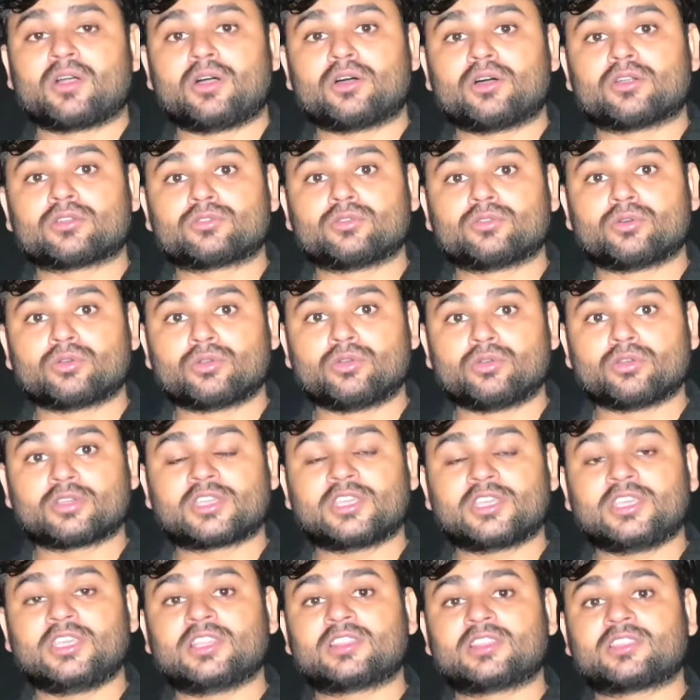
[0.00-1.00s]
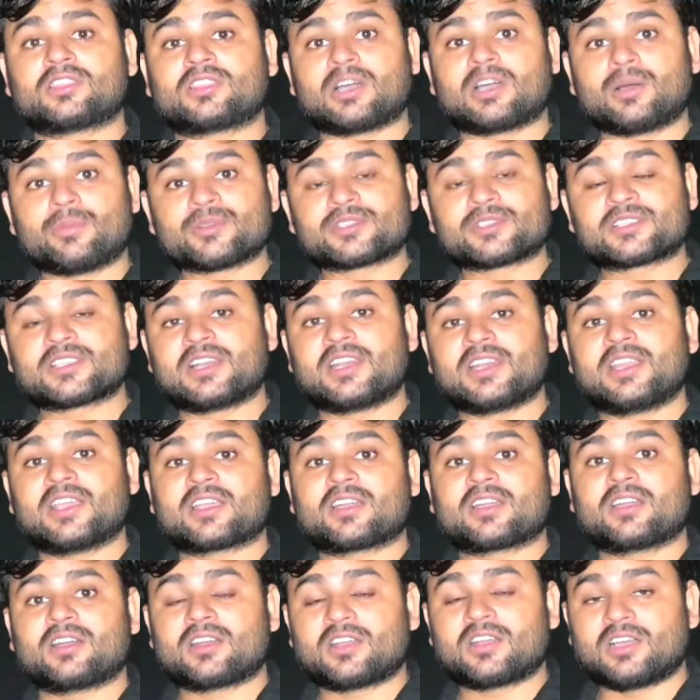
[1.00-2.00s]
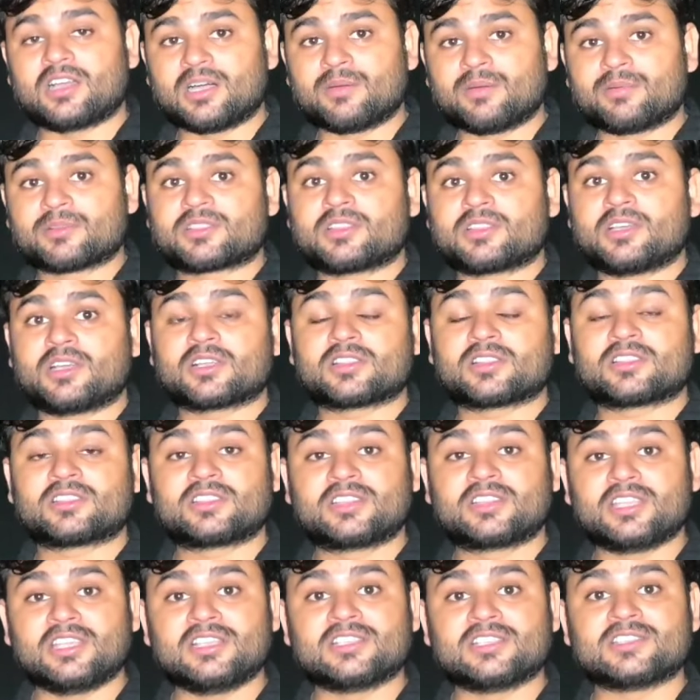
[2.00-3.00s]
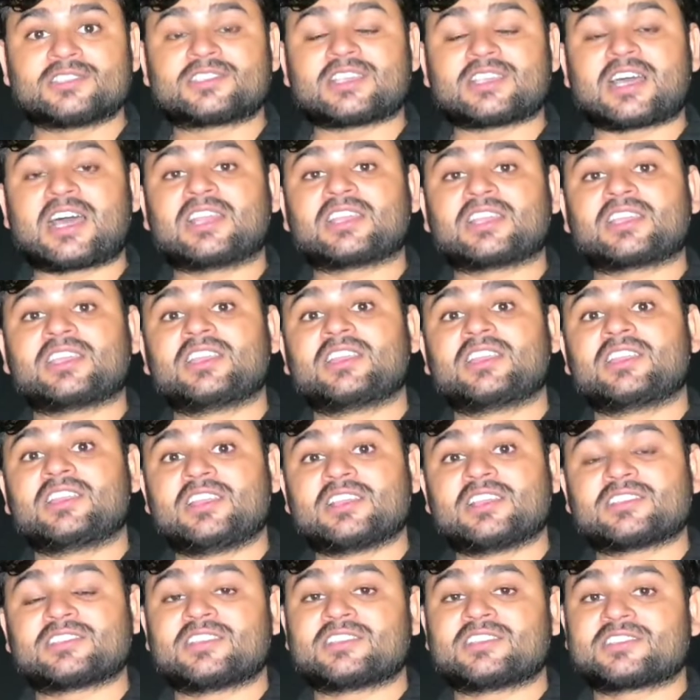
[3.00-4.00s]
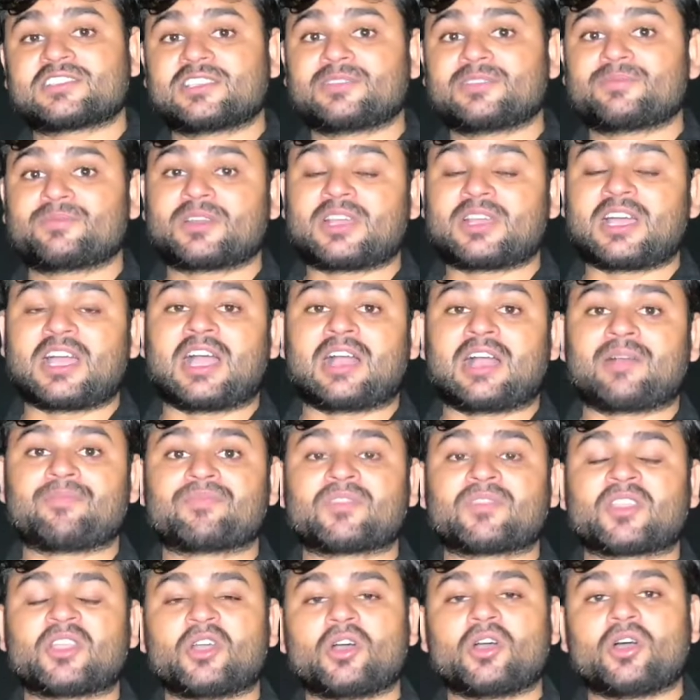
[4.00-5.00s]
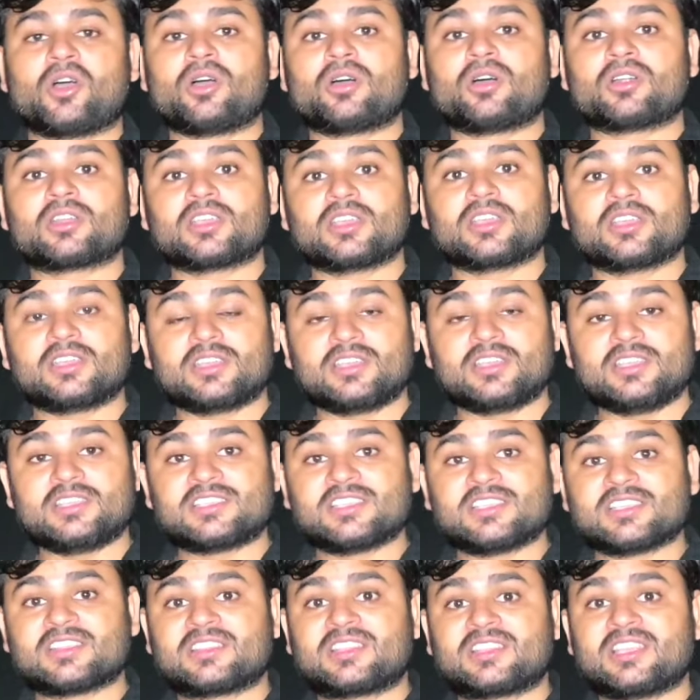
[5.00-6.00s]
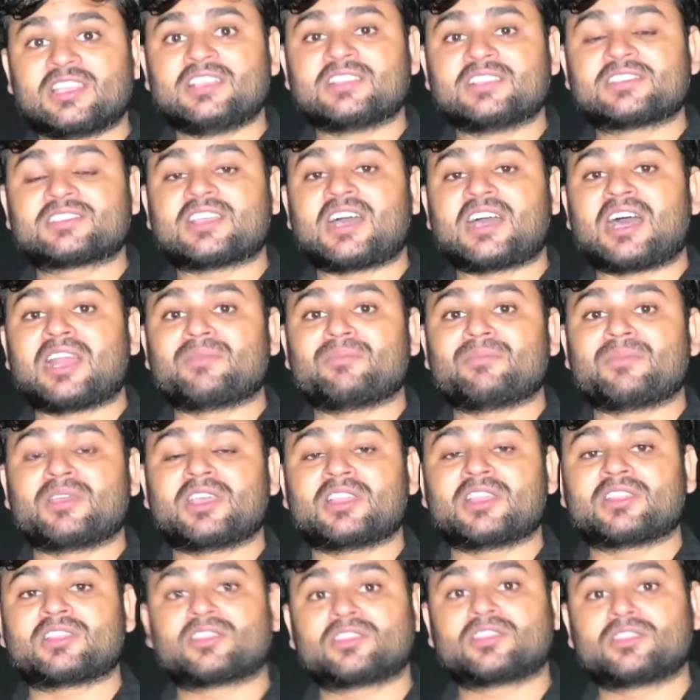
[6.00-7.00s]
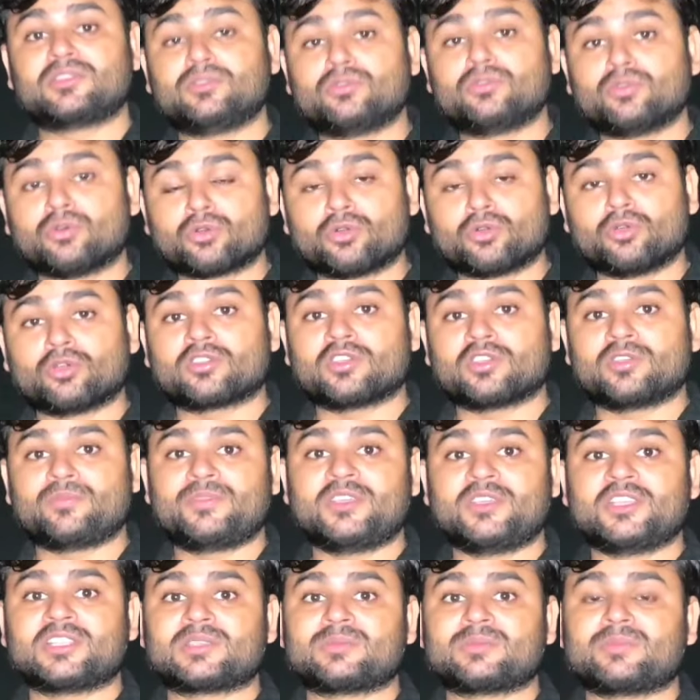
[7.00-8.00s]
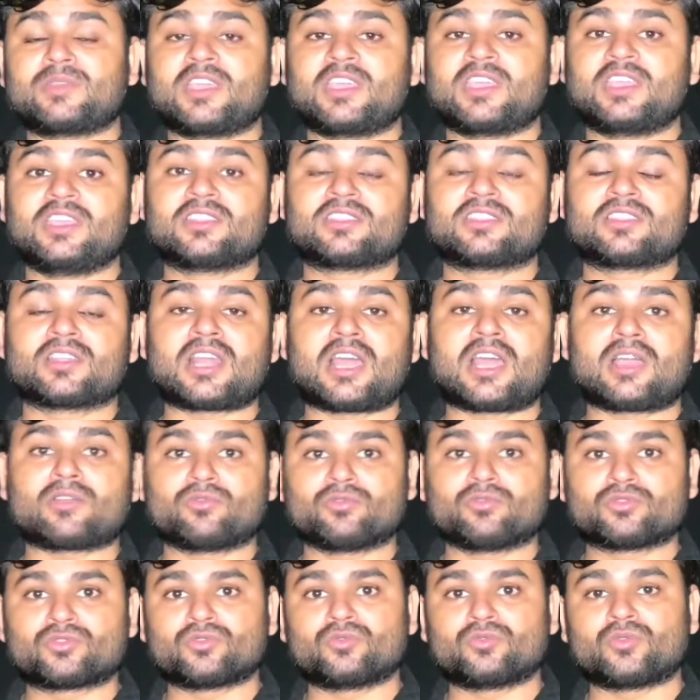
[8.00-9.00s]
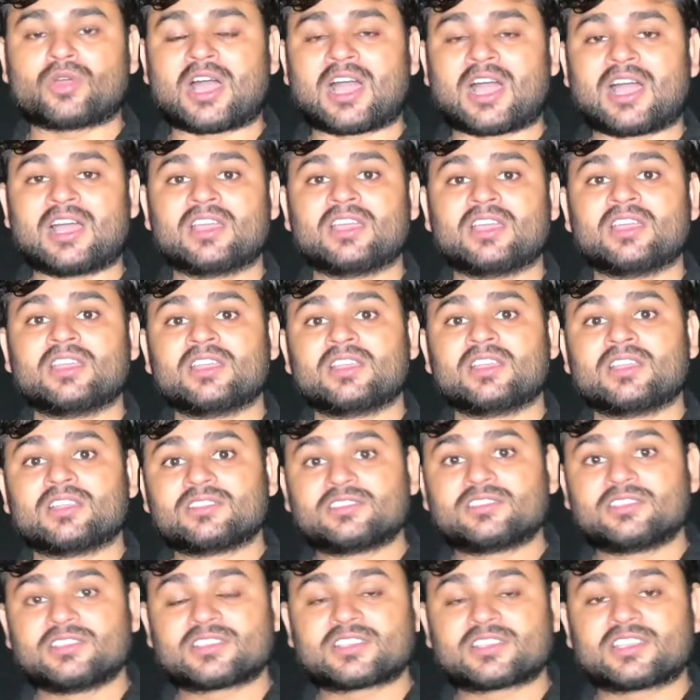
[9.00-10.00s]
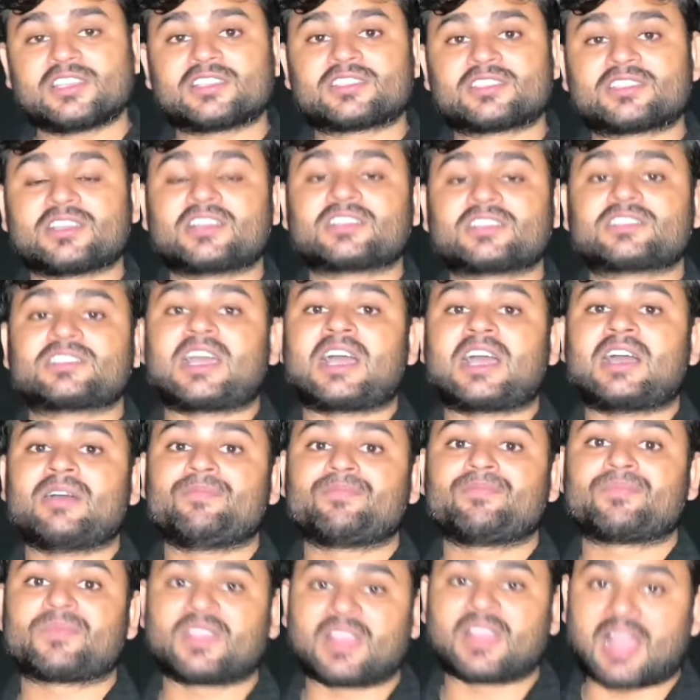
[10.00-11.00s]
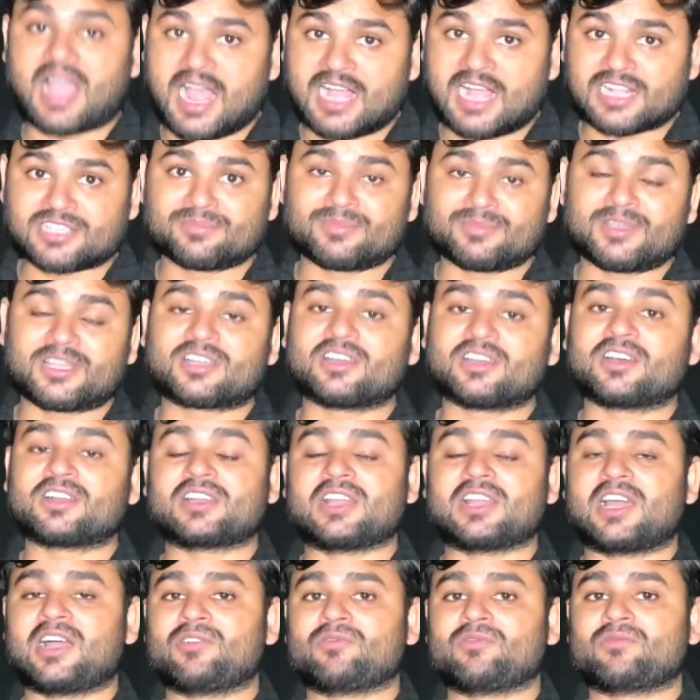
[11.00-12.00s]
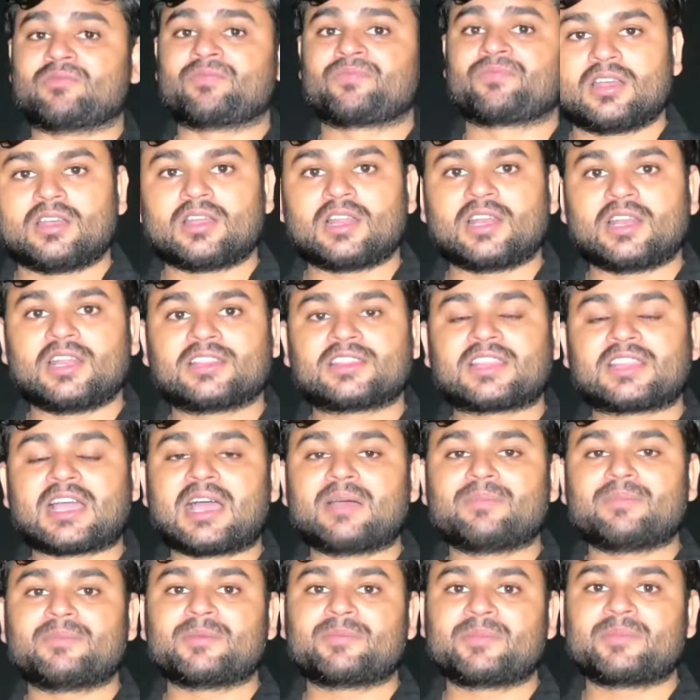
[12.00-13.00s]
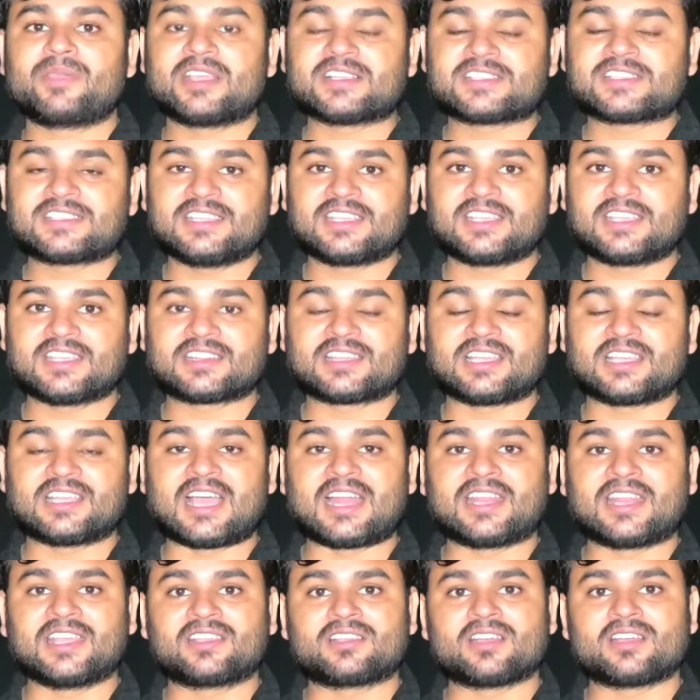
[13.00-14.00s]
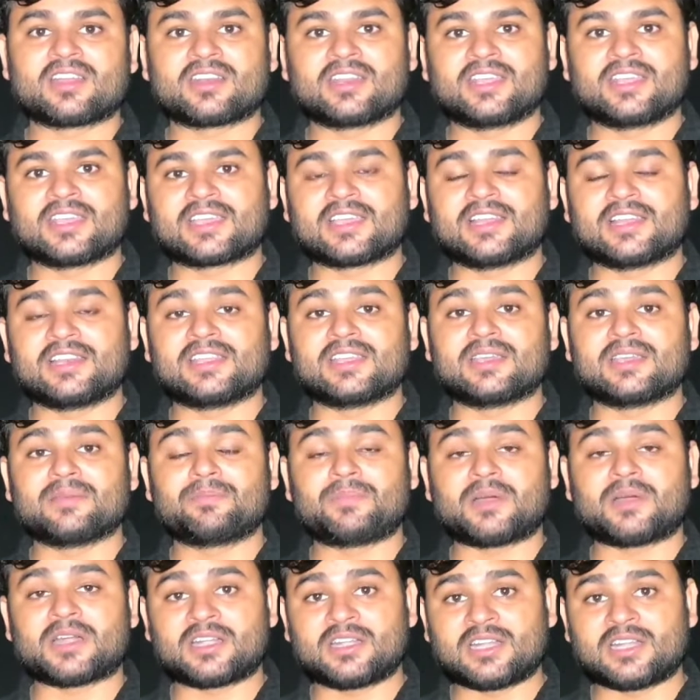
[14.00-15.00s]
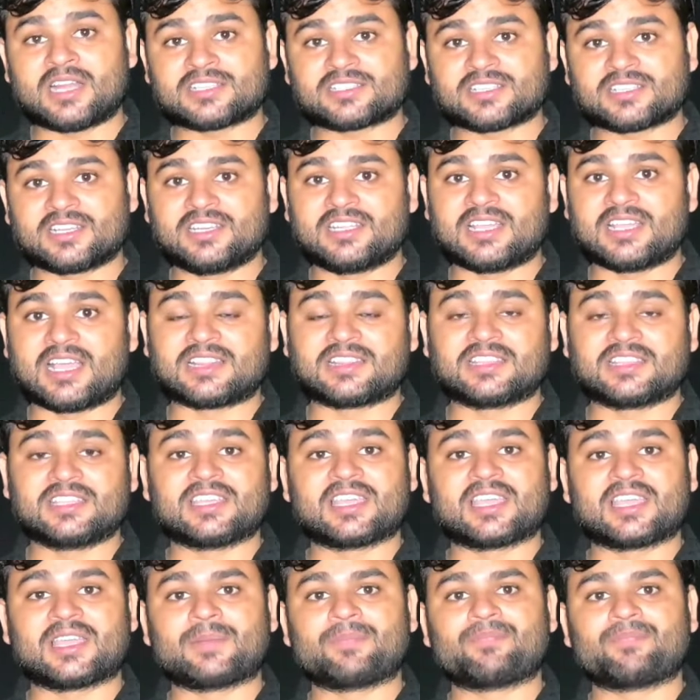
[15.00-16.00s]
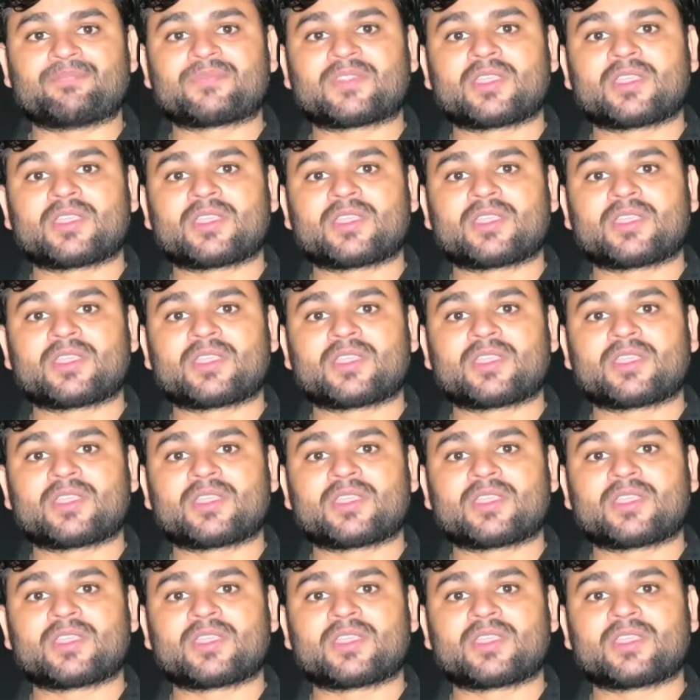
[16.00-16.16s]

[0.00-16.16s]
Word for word: और दोनों की तब से लेकर अब तक तीन साल की रिलेशनशिप रहा और इस तीन साल में दोनों के बीच में इतना कुछ हुआ जिसकी चर्चा आज मैं कर रहा हूँ ललिता बीपीएससी की तैयारी करने के लिए पटना चली आती है